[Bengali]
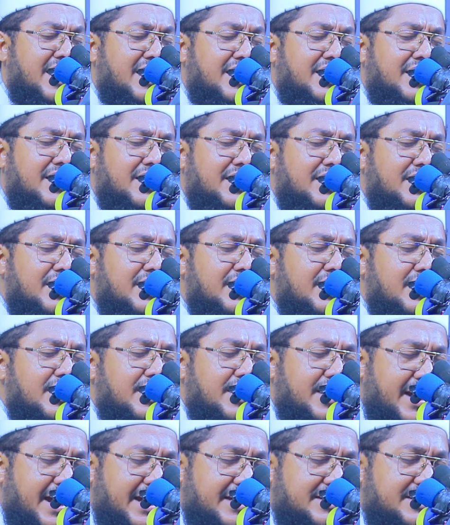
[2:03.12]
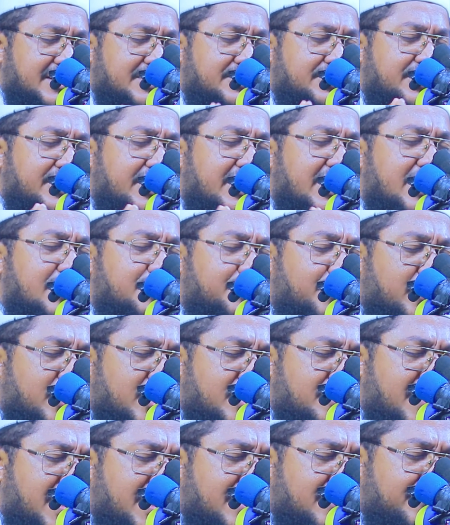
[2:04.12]
না একটা তিল
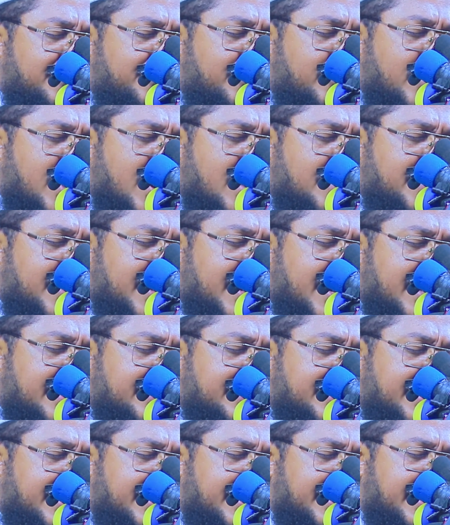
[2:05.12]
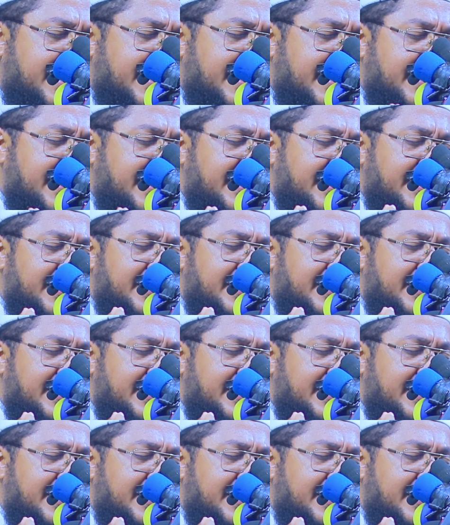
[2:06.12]
পরিমাণ ফুরাবে না তিনি কে